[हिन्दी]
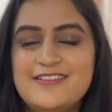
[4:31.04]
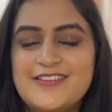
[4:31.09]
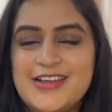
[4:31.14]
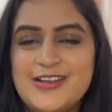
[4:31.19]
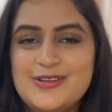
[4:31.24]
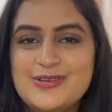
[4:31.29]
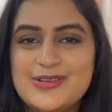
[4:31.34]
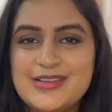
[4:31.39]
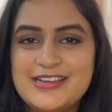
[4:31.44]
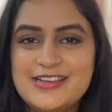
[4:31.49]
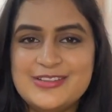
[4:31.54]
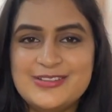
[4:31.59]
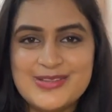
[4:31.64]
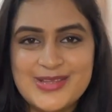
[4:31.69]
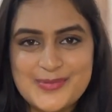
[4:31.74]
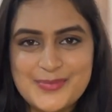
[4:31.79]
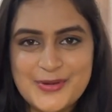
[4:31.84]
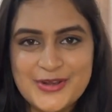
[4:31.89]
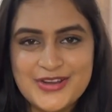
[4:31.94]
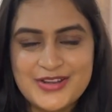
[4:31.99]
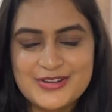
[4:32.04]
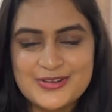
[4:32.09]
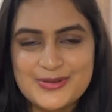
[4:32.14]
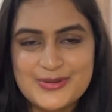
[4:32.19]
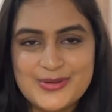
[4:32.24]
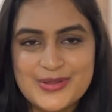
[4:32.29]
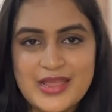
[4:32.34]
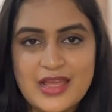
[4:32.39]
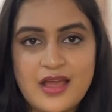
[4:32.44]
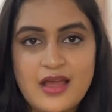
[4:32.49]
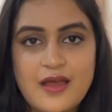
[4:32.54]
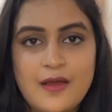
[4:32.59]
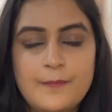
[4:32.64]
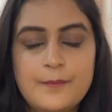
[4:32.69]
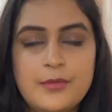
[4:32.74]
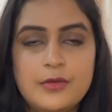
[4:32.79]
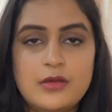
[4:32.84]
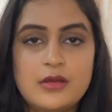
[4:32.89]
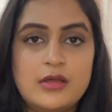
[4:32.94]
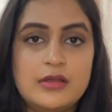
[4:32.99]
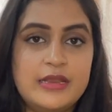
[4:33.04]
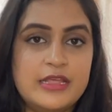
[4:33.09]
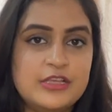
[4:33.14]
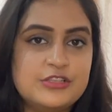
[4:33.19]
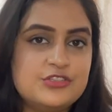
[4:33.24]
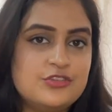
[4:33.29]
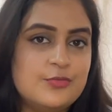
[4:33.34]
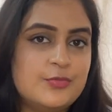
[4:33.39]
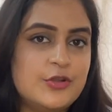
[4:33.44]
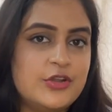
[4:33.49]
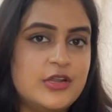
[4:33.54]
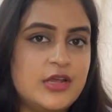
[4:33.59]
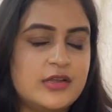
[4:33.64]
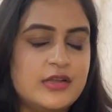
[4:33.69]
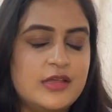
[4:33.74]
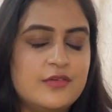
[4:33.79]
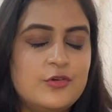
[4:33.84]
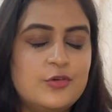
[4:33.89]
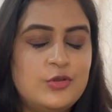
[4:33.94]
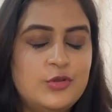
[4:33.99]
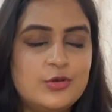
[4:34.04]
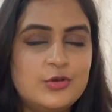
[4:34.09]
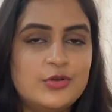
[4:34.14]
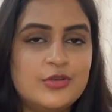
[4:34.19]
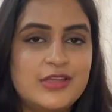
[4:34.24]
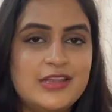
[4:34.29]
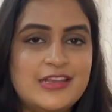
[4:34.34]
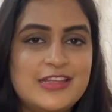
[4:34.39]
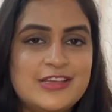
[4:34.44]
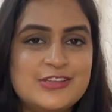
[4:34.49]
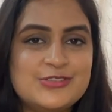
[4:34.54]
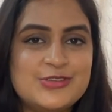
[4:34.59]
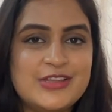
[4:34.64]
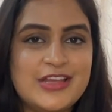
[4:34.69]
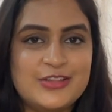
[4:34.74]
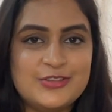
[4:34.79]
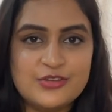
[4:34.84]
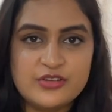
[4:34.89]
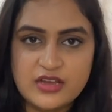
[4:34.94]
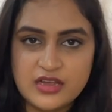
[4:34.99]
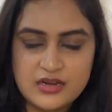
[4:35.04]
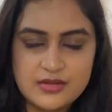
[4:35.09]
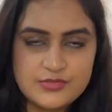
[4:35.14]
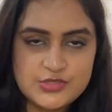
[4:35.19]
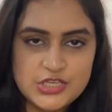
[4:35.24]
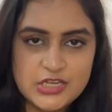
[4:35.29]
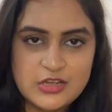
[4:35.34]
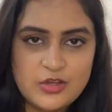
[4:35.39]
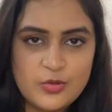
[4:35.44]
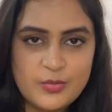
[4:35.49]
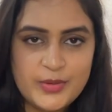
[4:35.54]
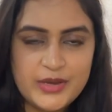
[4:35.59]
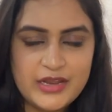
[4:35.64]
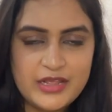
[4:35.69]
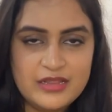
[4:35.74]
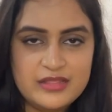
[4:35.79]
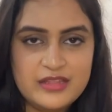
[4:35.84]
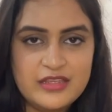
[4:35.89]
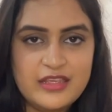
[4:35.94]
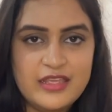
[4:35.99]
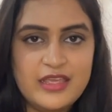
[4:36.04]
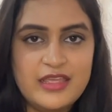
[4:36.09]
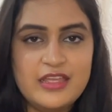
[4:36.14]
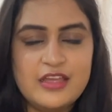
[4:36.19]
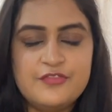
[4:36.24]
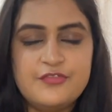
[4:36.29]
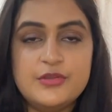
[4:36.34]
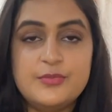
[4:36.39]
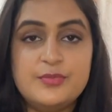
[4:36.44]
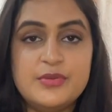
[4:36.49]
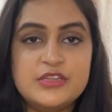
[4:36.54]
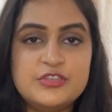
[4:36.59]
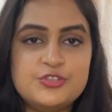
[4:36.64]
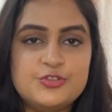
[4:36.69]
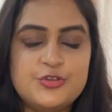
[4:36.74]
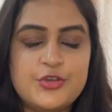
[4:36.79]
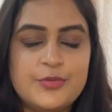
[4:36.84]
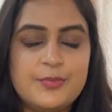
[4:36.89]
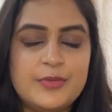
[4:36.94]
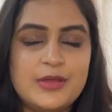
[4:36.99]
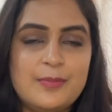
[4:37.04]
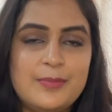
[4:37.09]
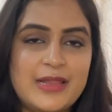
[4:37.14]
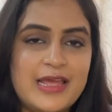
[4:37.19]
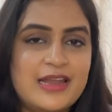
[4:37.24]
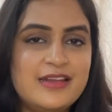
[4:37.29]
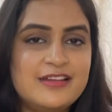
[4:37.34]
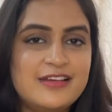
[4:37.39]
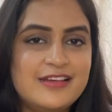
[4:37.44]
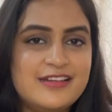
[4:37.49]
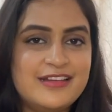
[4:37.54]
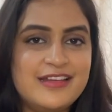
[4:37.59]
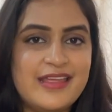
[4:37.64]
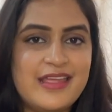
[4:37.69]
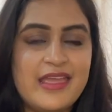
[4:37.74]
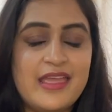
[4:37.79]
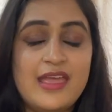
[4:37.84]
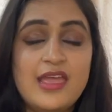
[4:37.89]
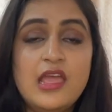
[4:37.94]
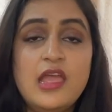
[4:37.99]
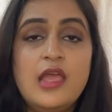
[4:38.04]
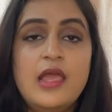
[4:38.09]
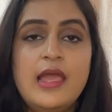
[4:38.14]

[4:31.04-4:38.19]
वालों के लिए तो एक प्रोडक्ट हो गया अब नेक्स्ट जो प्रोडक्ट है वो उन लोगों के लिए जो या तो गर्म जगहों पे रहते हैं या फिर बीच ट्रिप का प्लान कर रहे हैं